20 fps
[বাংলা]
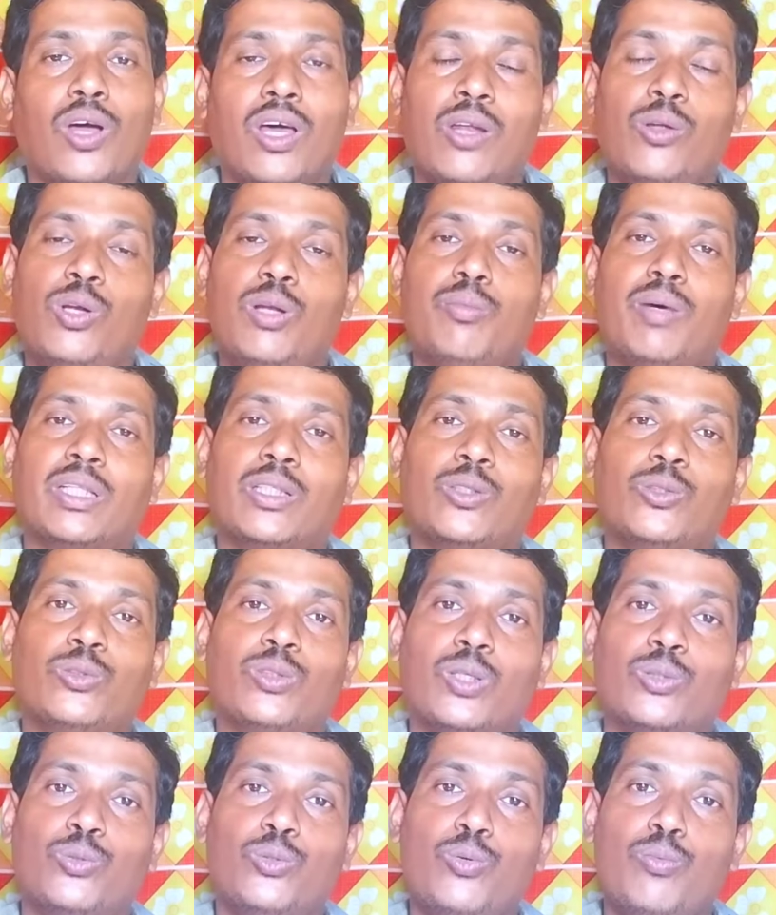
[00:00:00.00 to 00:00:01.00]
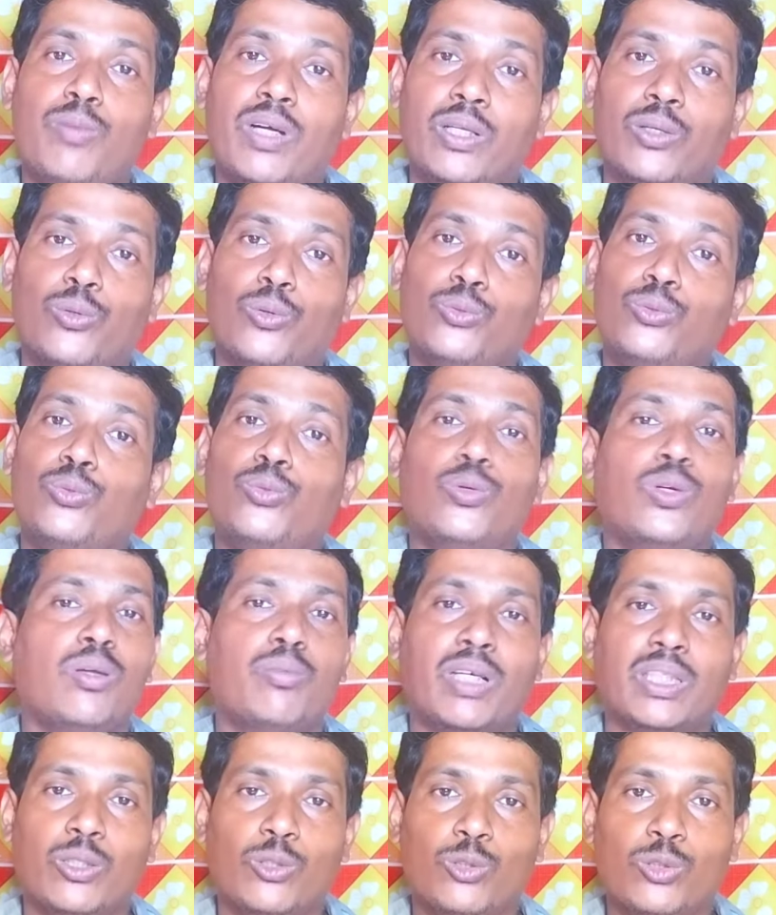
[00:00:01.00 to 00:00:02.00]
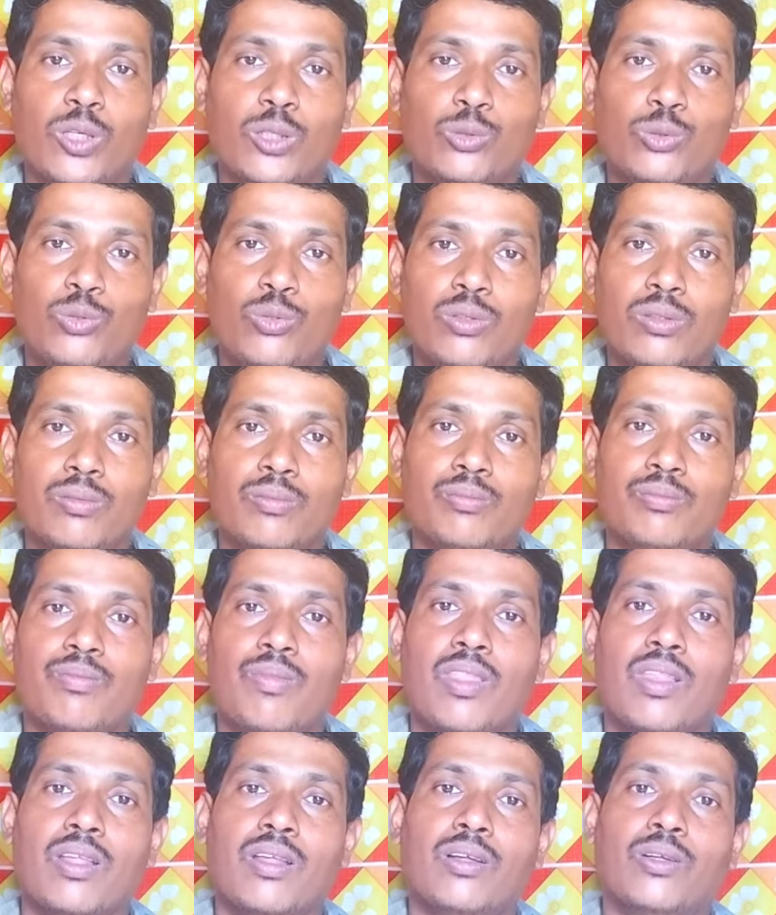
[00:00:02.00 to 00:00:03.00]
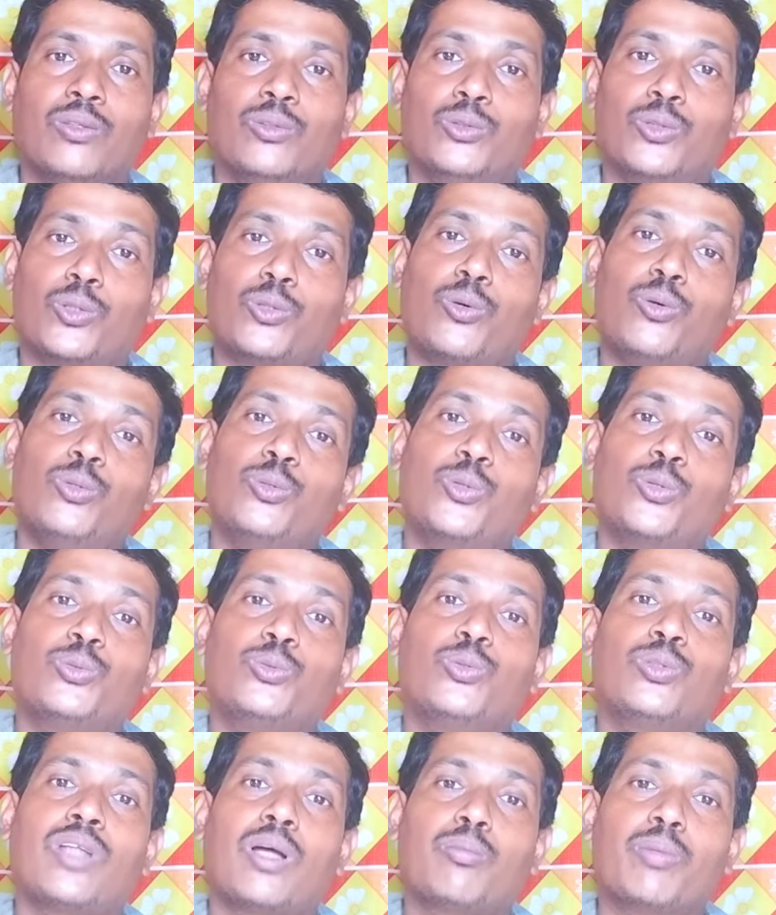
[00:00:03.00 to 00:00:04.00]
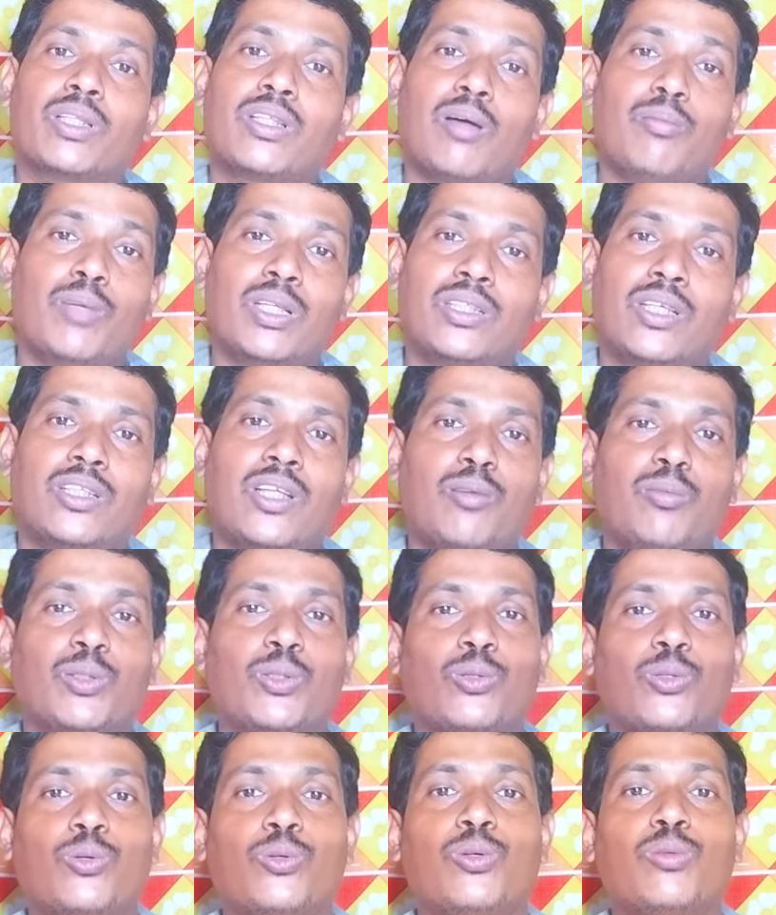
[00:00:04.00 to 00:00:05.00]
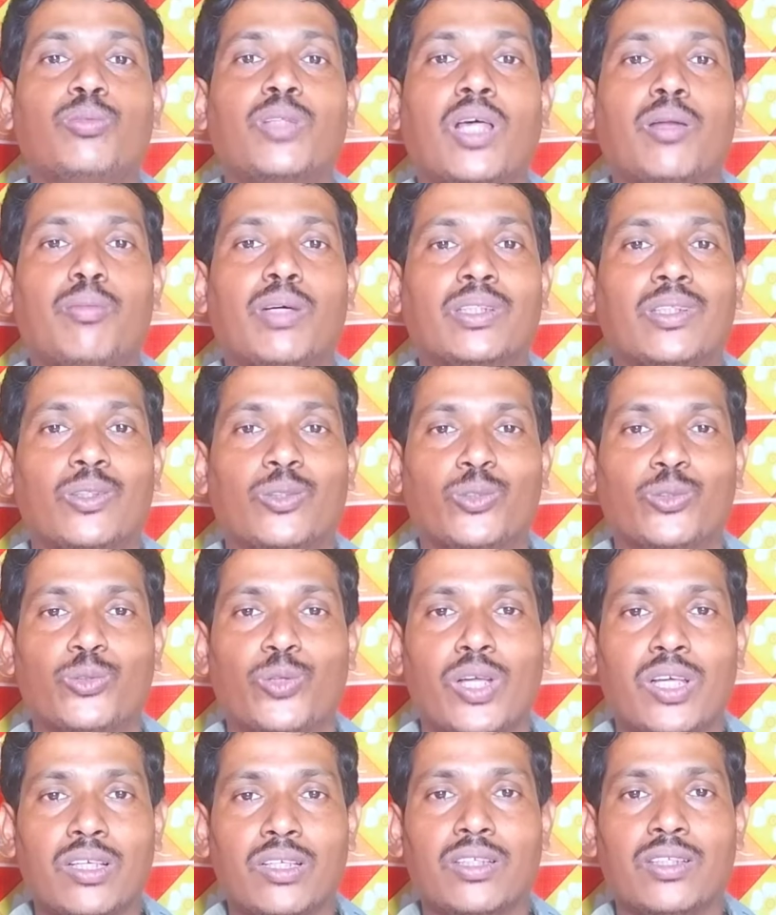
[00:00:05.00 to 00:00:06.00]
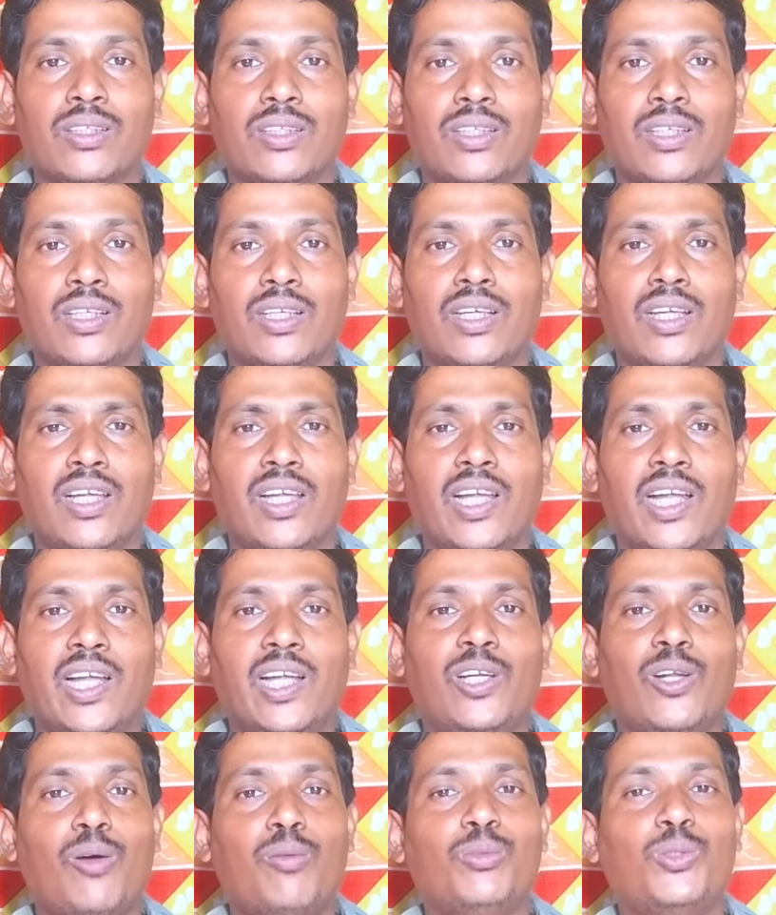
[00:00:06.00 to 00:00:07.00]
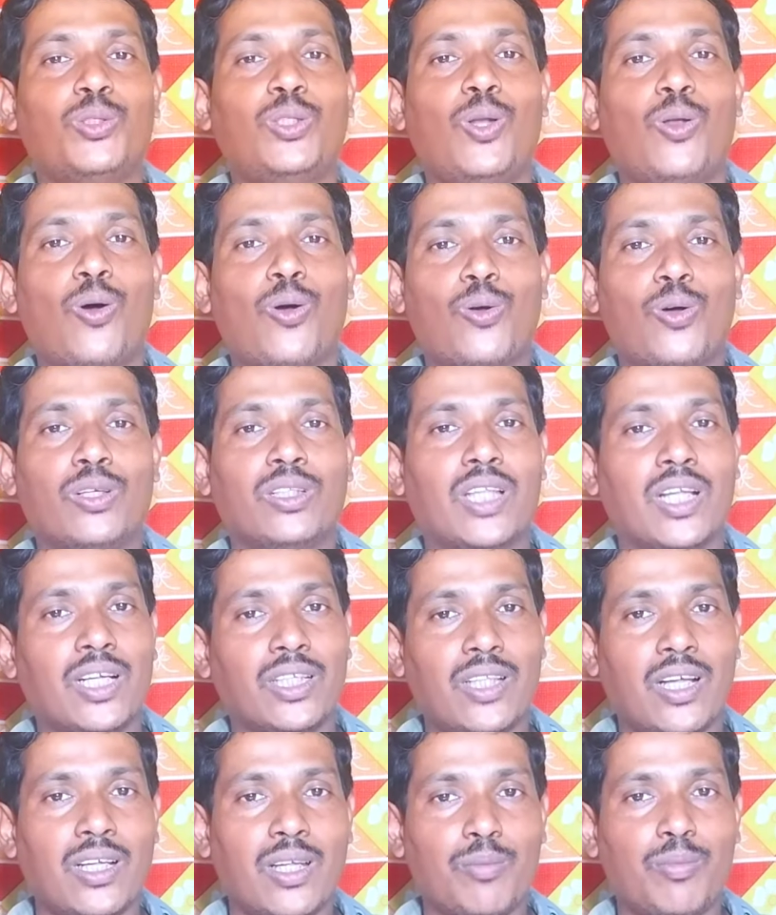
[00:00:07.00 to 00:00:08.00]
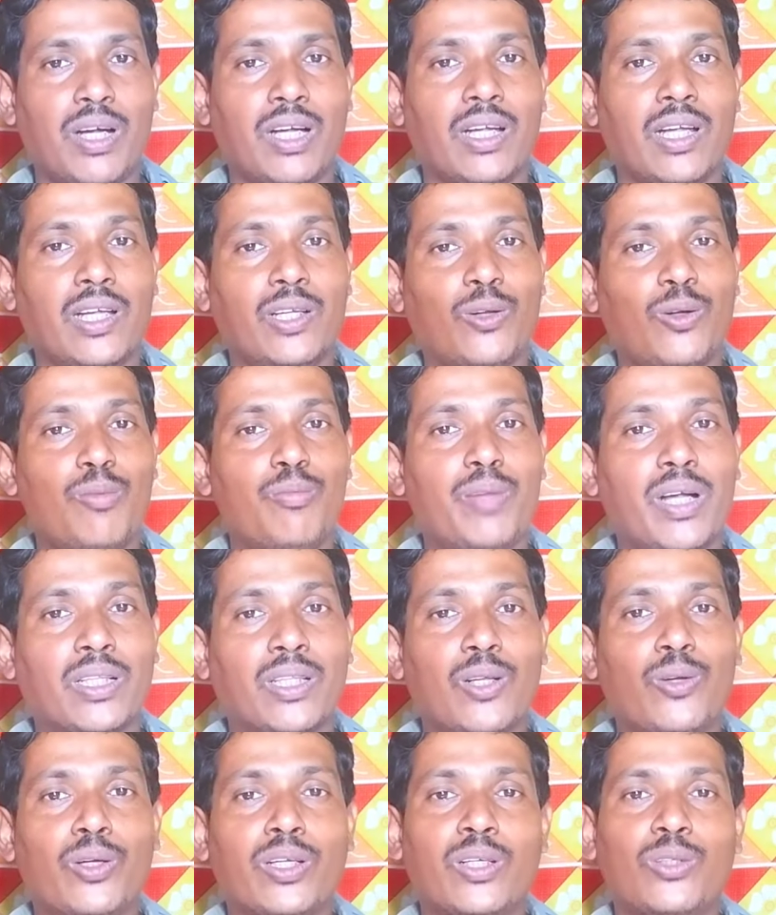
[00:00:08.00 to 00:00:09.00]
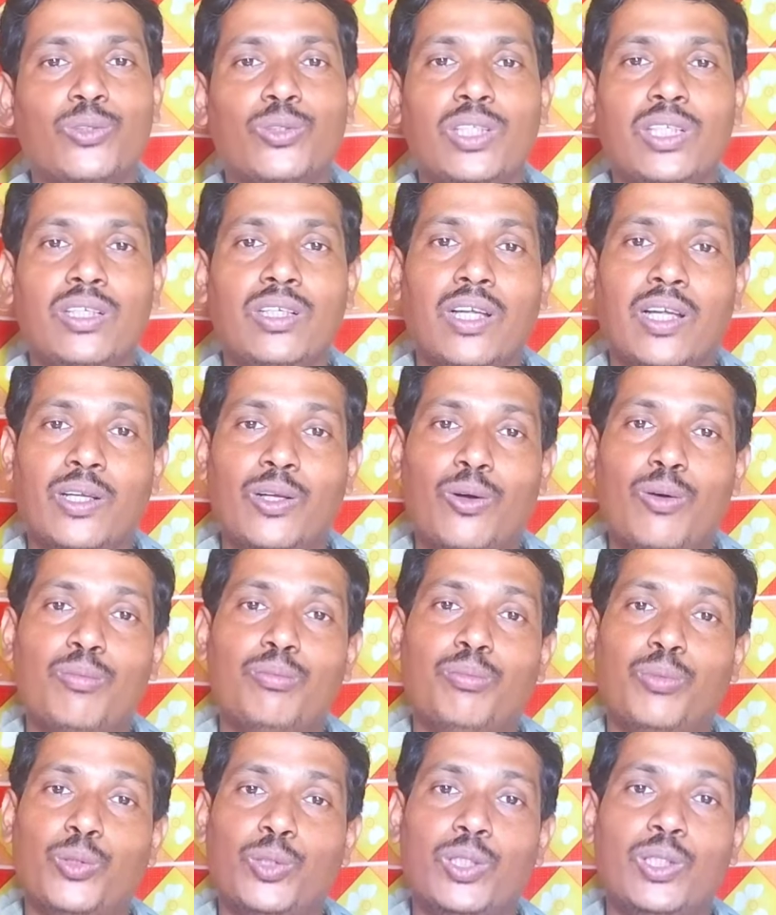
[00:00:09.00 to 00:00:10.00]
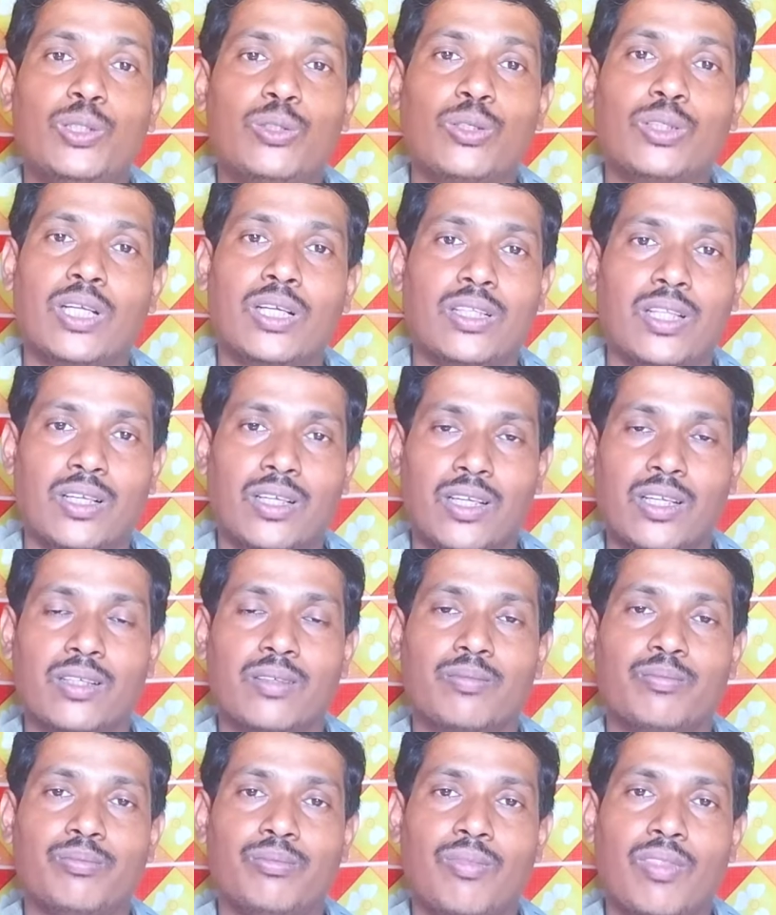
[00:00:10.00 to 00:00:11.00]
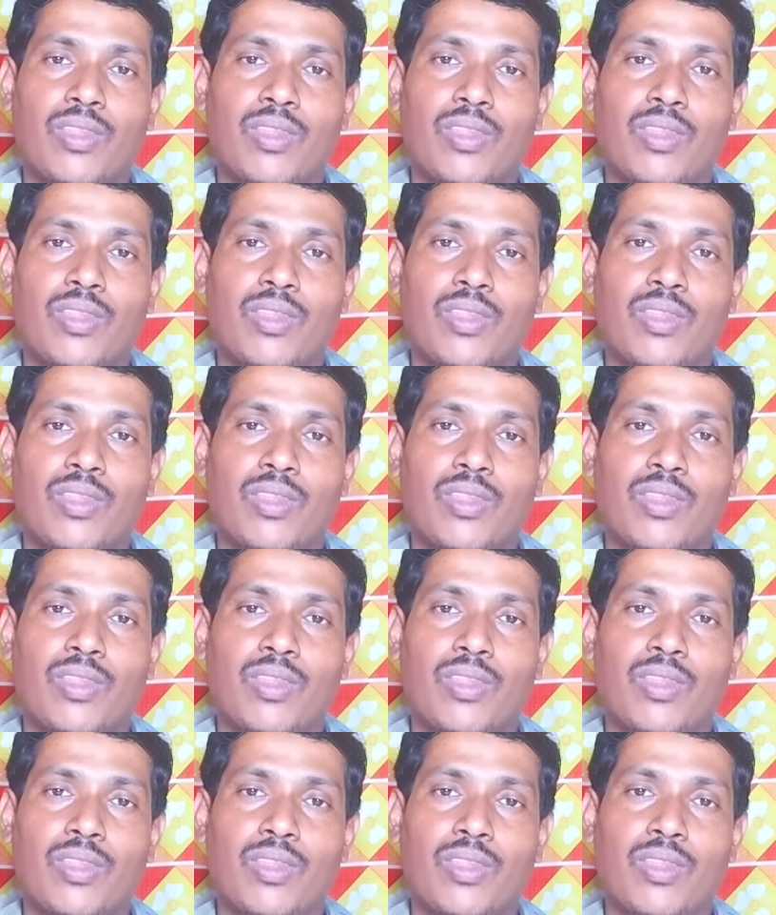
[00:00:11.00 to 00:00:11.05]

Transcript: সকাল হলে মাথা যন্ত্রণা শুরু মানে রোদ্দুর উঠলে মাথা যন্ত্রণা শুরু যতক্ষণ রোদ্দুর থাকবে তাপমাত্রা থাকবে ততক্ষণ তার মাথা যন্ত্রণা এইরকম যদি লক্ষণ থেকে থাকে বা এইরকম ব্যক্তিগণের যদি এরকম বৈশিষ্ট্য থেকে থাকে